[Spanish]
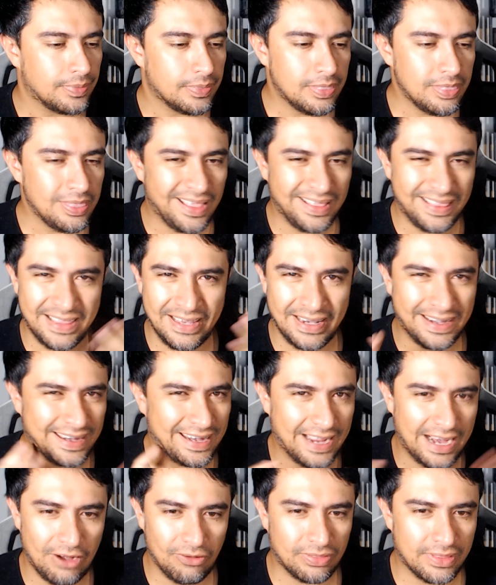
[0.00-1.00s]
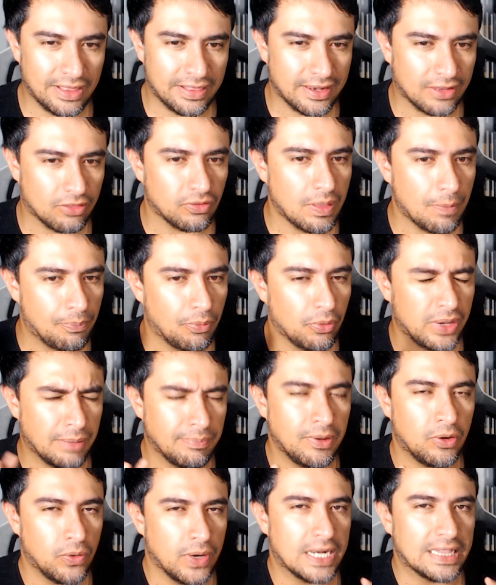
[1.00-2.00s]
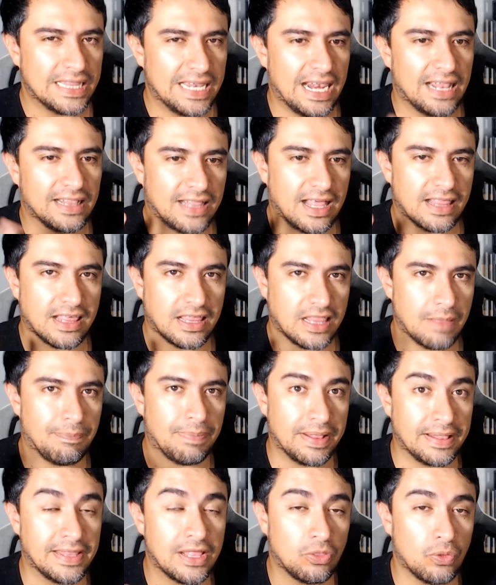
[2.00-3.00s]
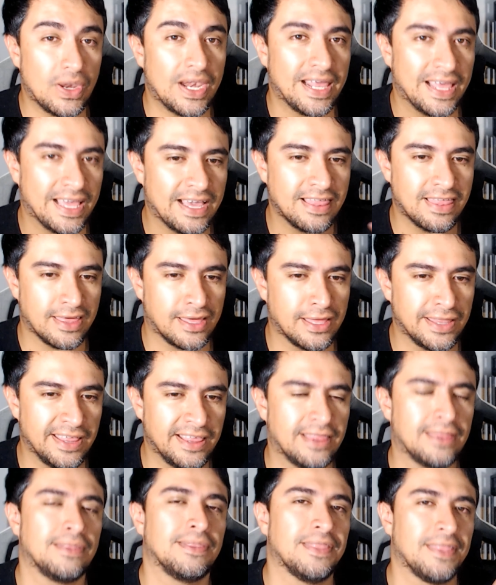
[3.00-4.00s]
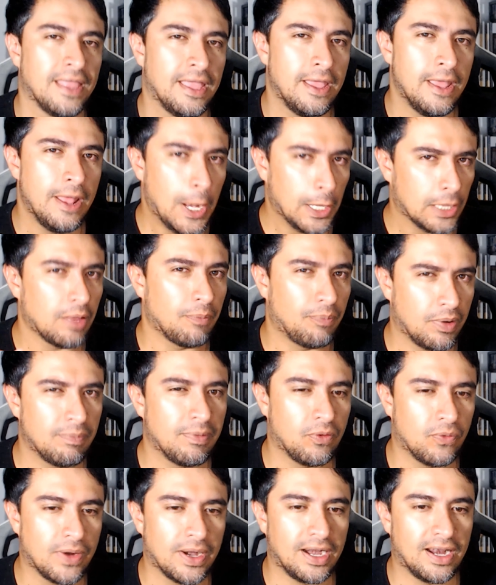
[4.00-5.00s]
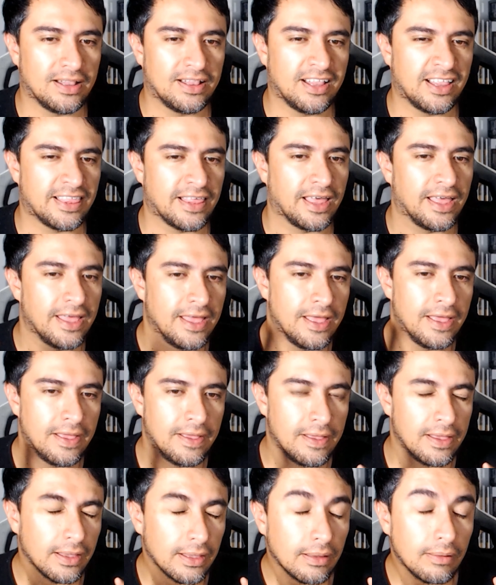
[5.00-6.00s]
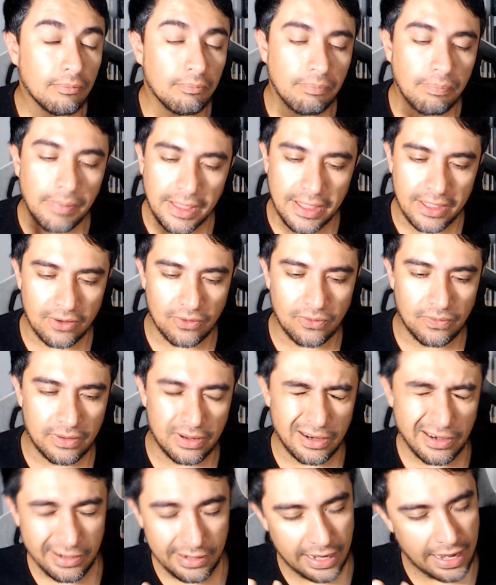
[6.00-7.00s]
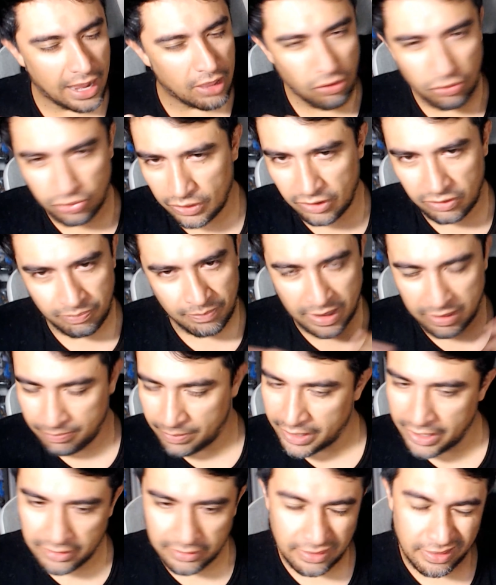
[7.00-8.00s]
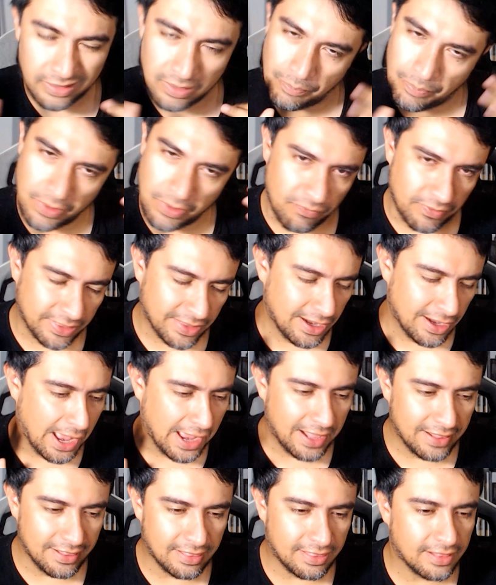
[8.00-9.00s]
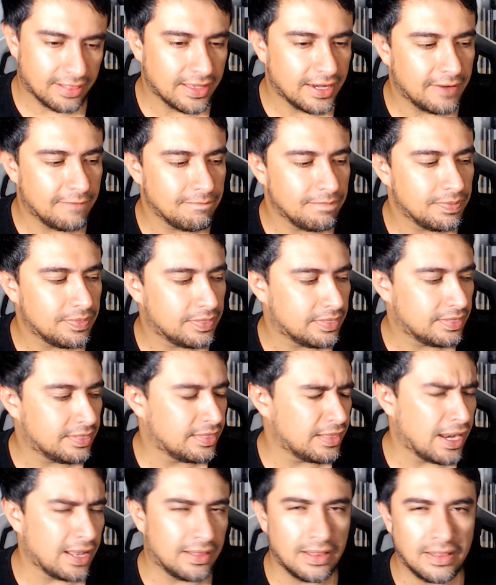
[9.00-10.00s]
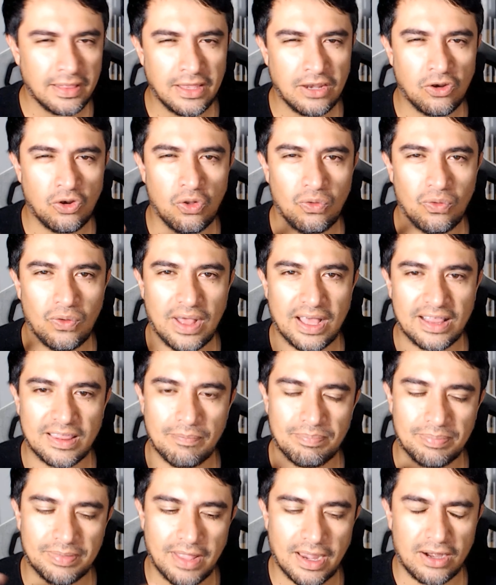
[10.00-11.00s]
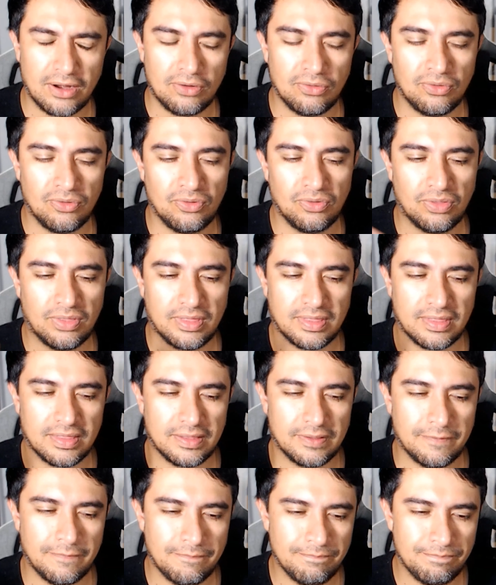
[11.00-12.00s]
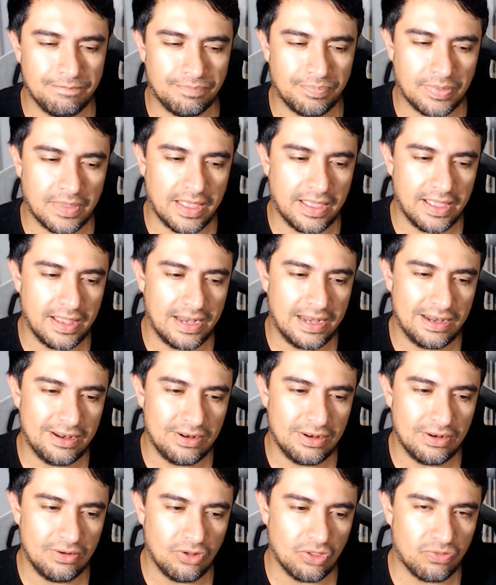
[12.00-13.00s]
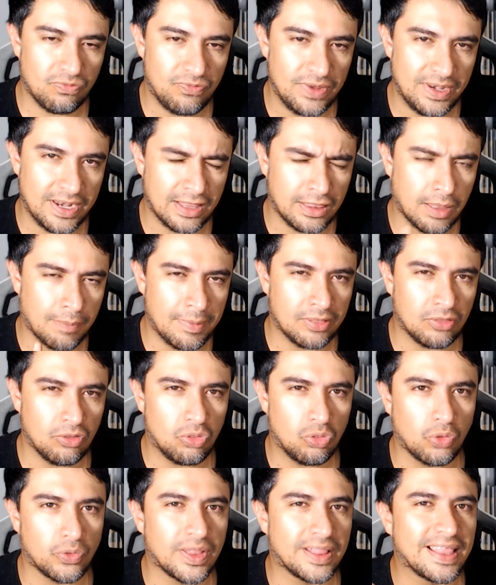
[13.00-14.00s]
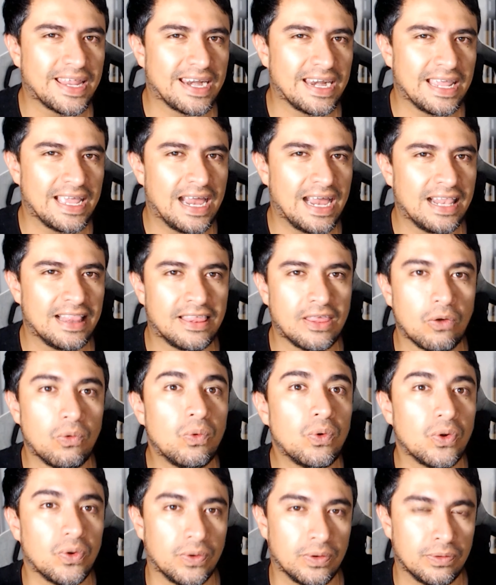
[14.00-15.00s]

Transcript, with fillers: sin regalos extras, donde podrán mejorarte la tasa dependiendo del enganche que des. Te pueden mejorar la tasa. Pero hay otras más variantes que te pueden ofrecer en la gente, etcétera. Traten de no aceptar los, los financiamientos donde te regalan seguro.